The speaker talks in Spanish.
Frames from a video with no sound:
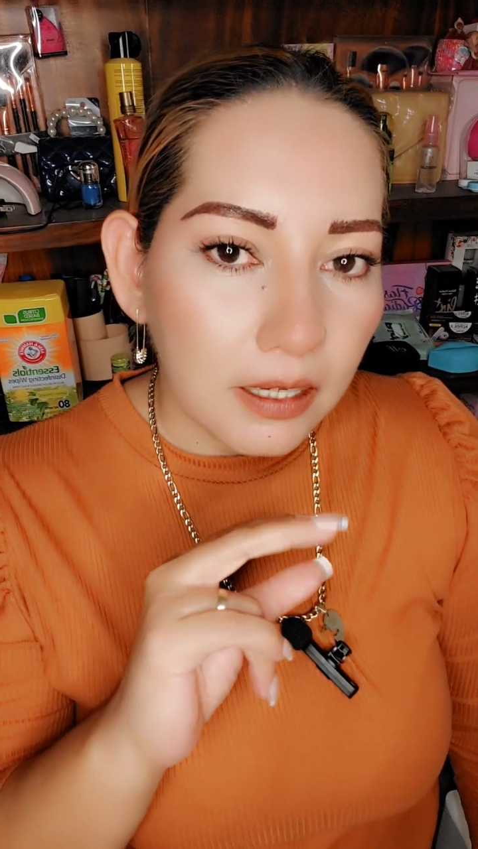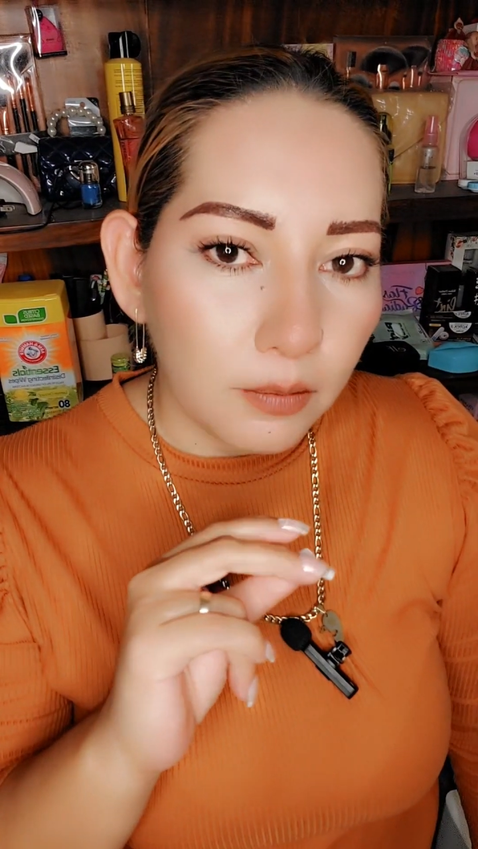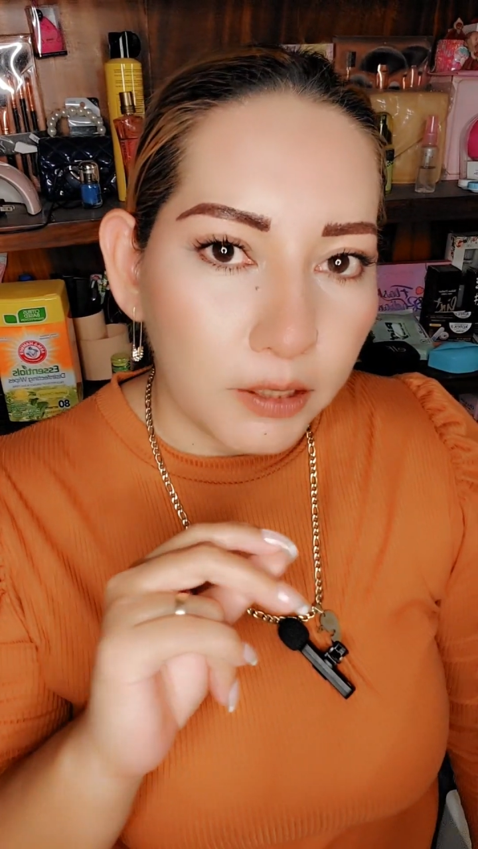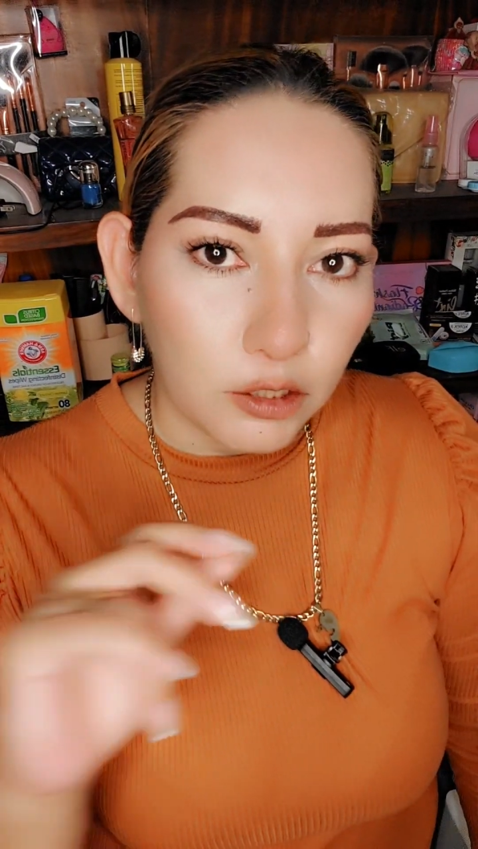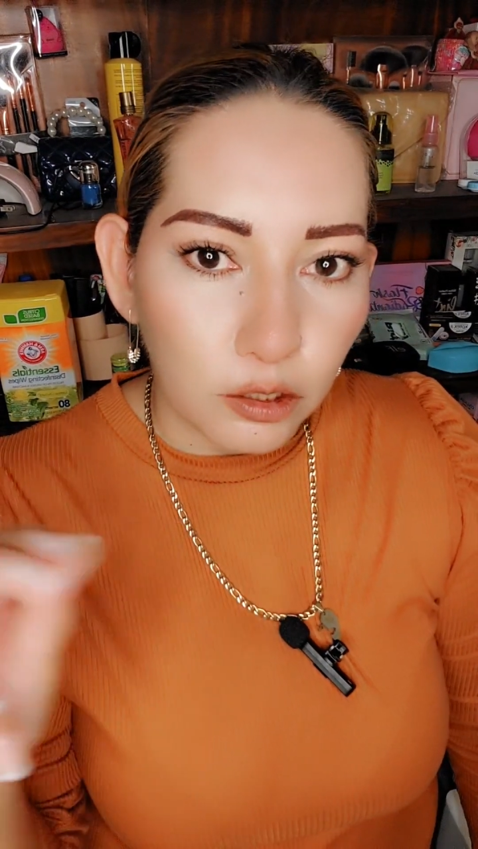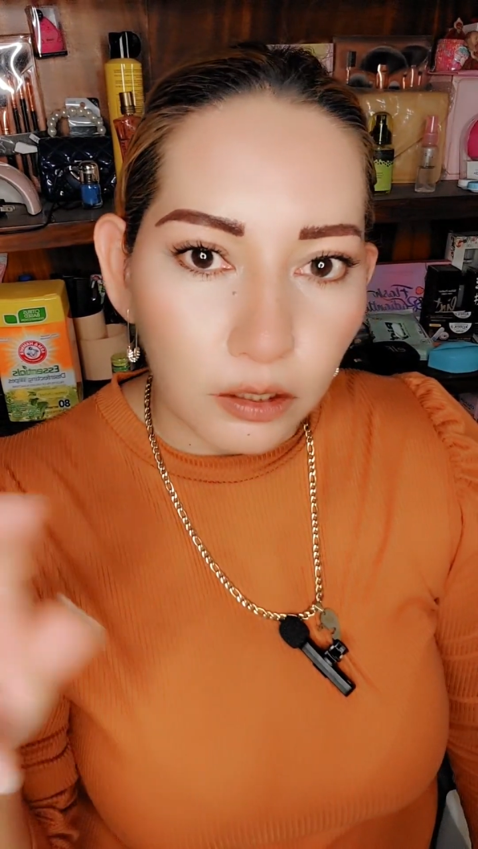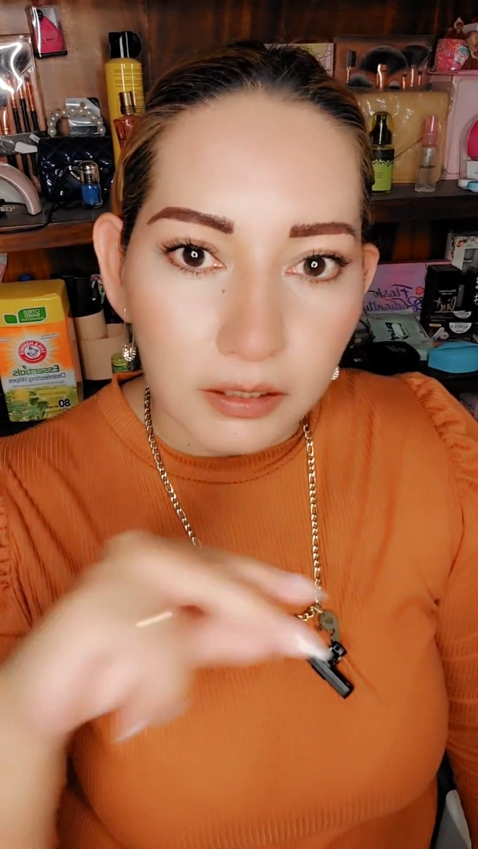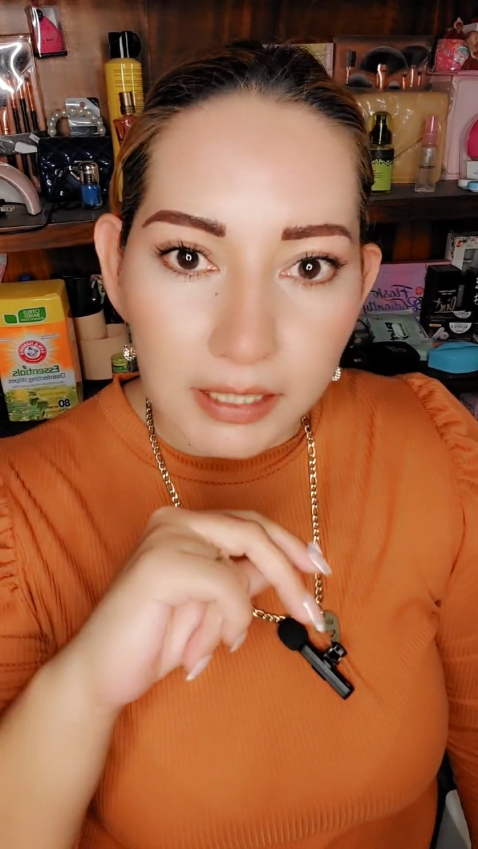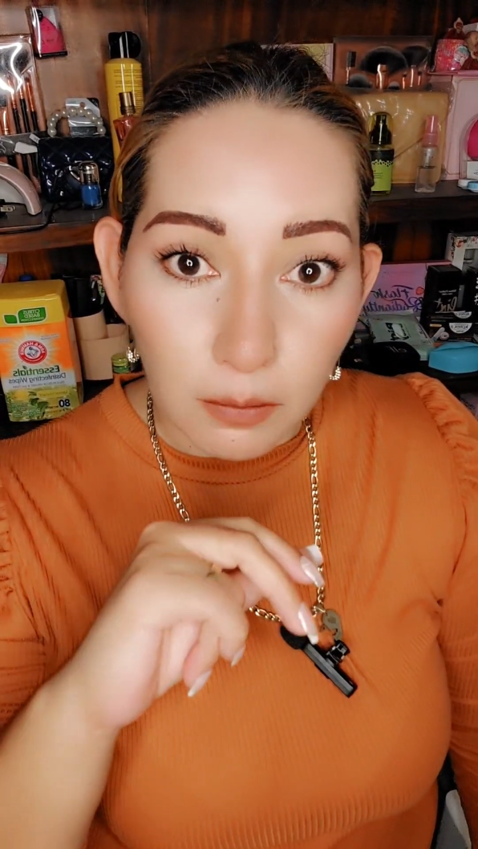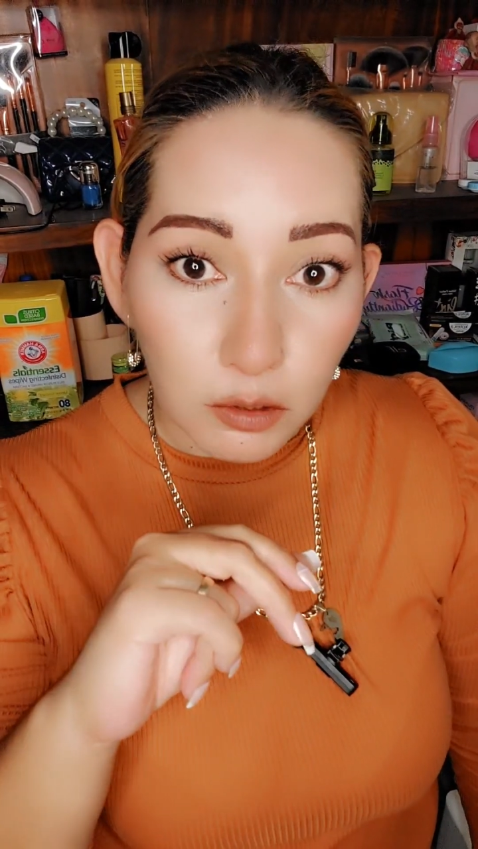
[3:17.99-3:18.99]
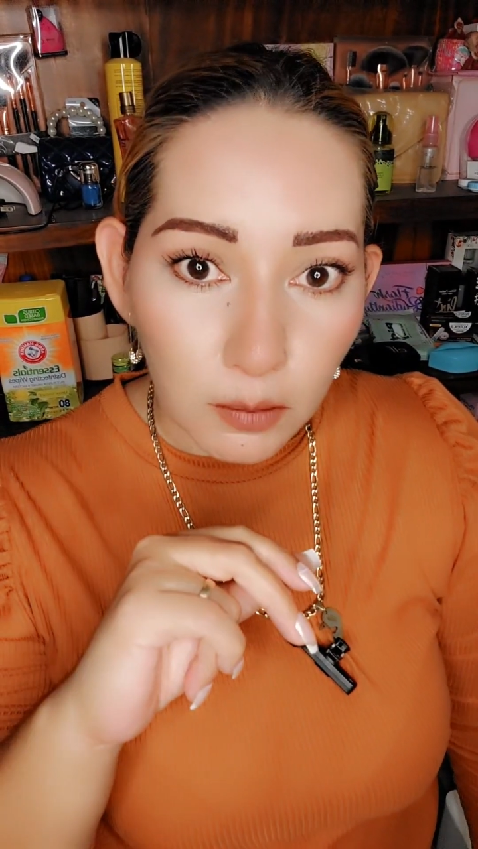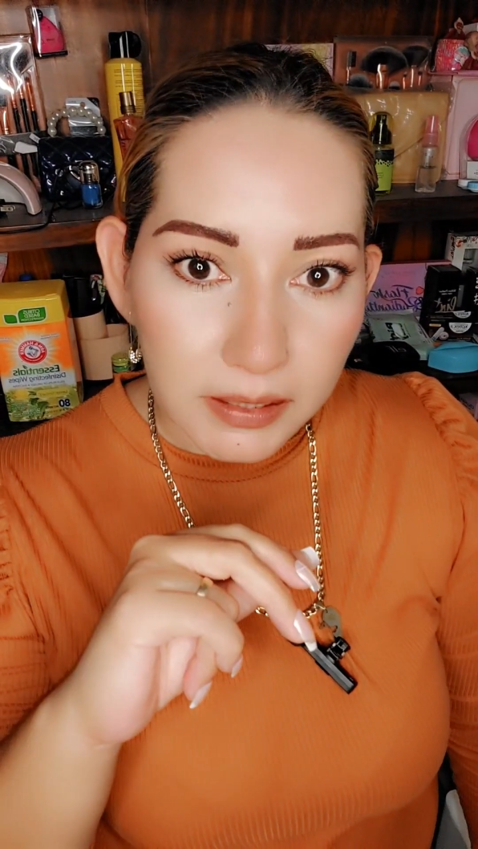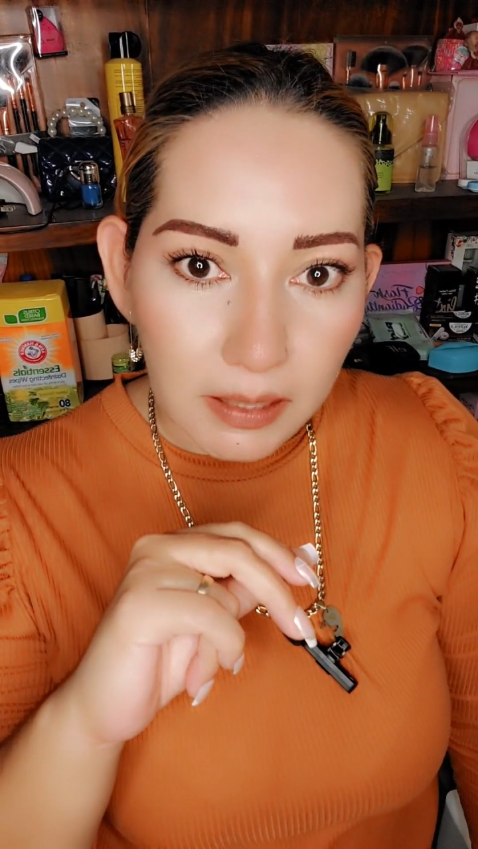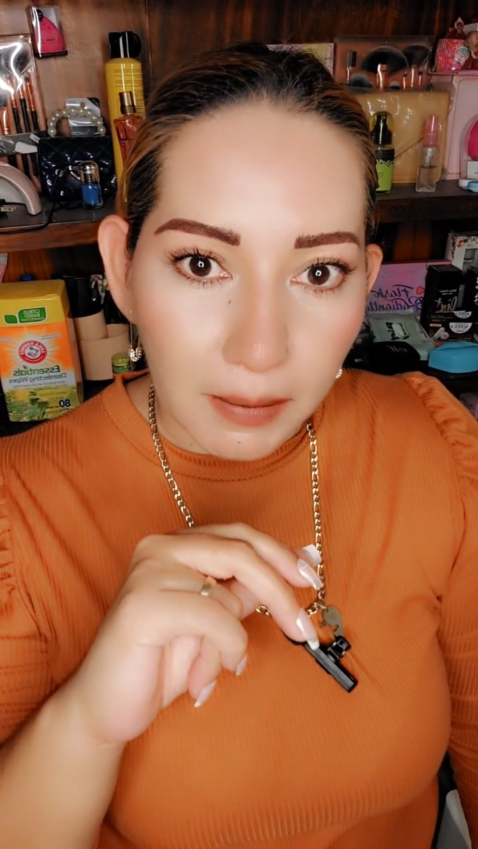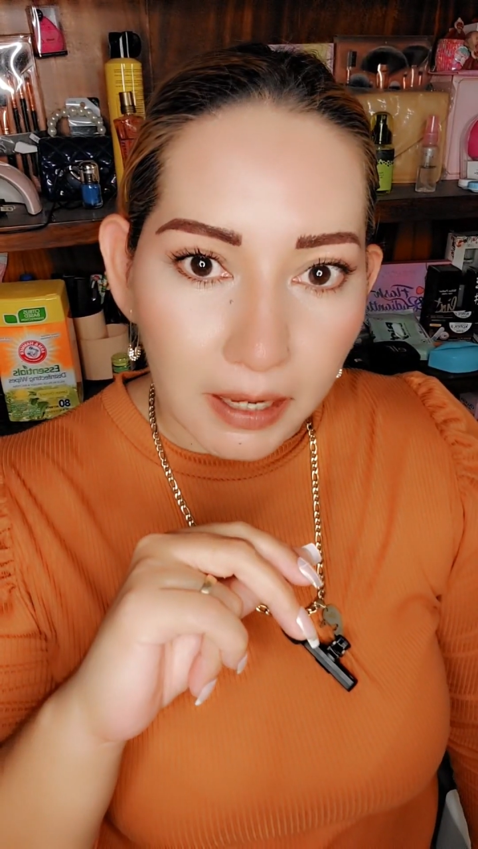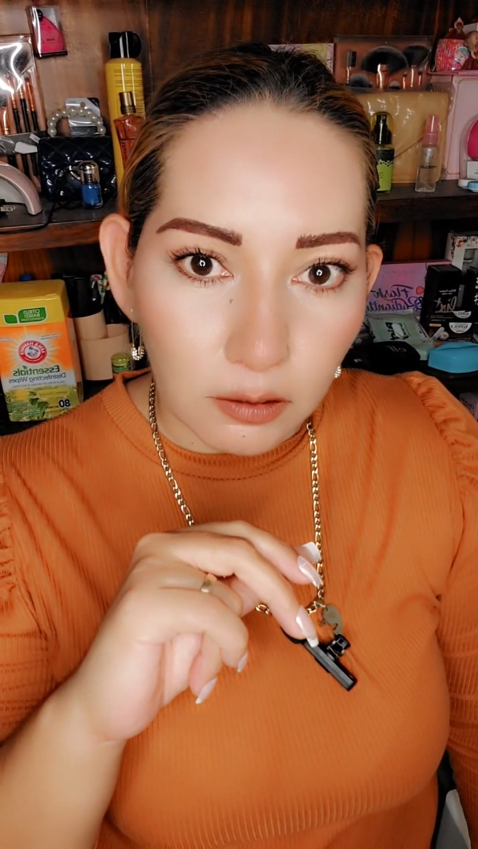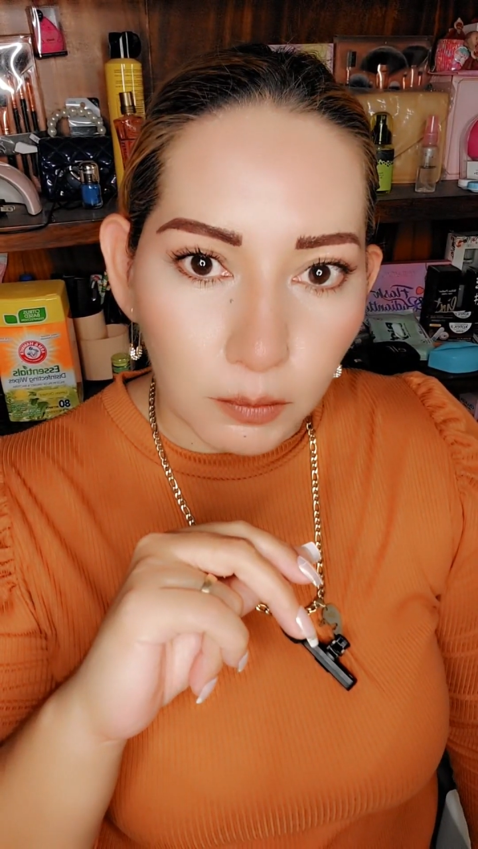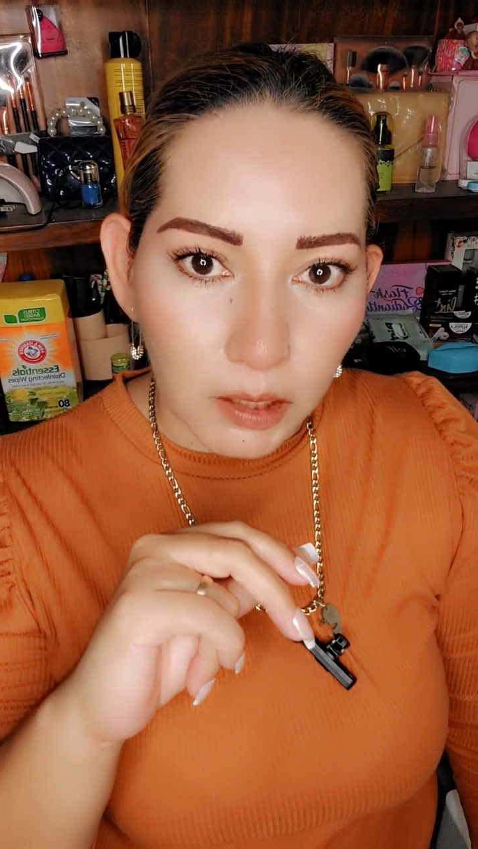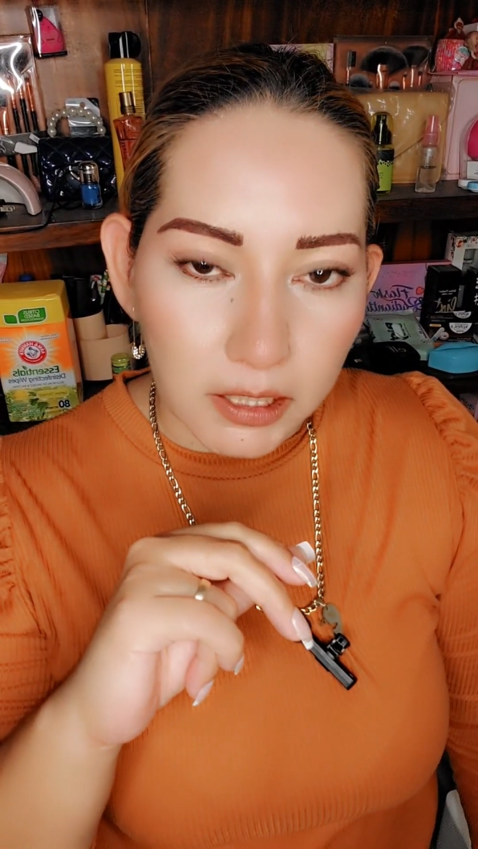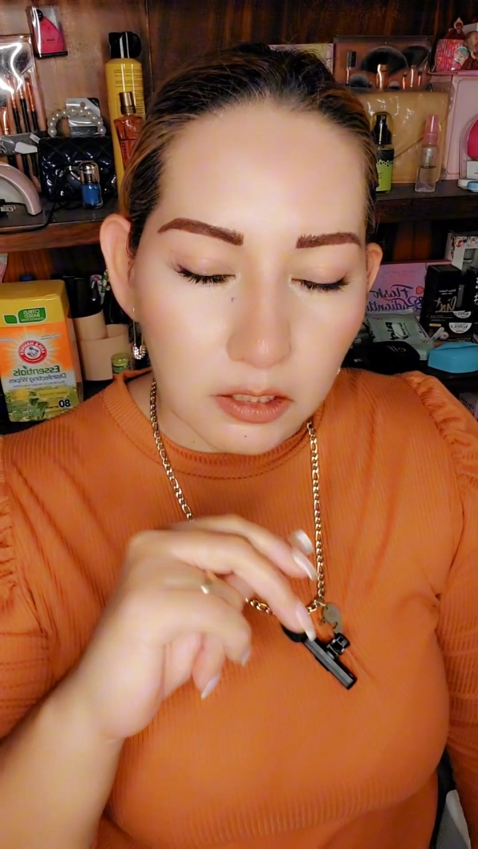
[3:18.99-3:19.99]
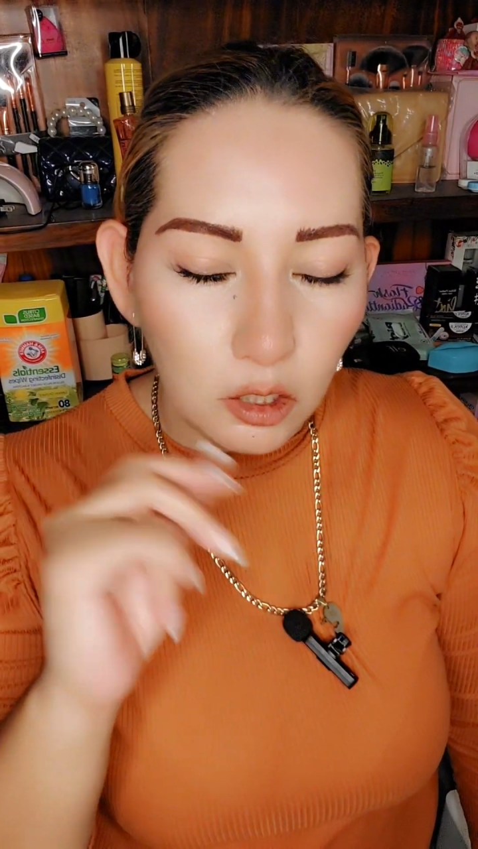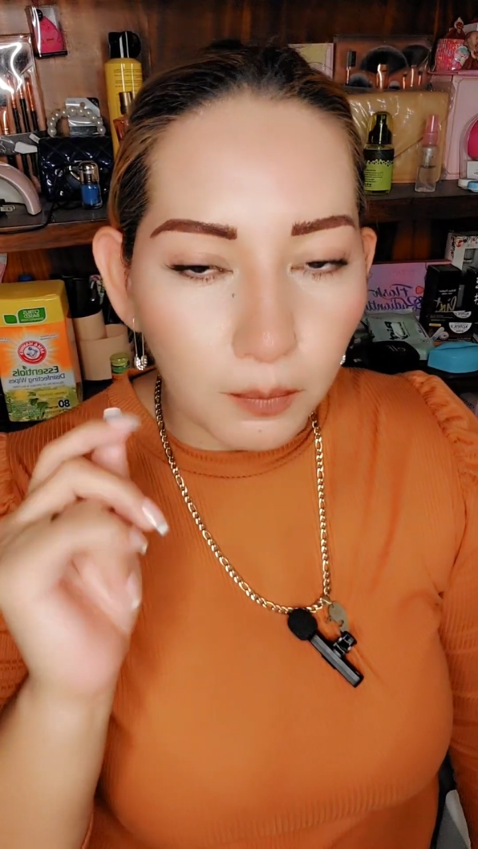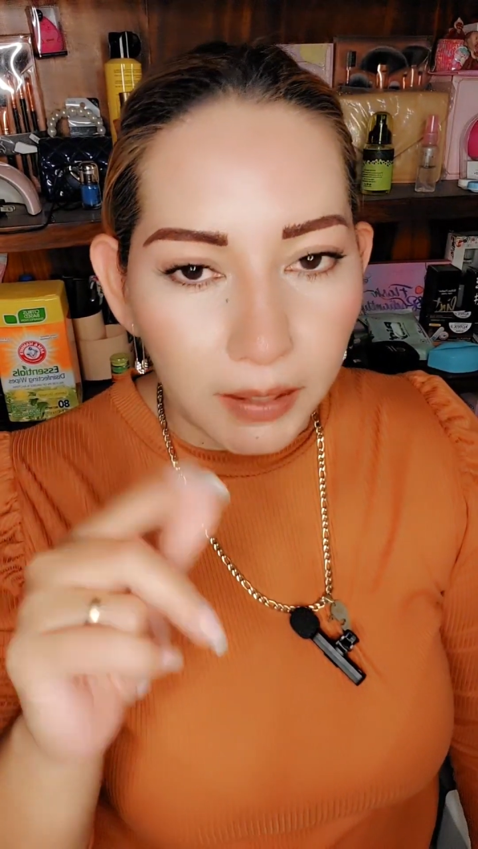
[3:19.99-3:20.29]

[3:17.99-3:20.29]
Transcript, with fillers: Y bueno, tengo, no me está pagando por esto,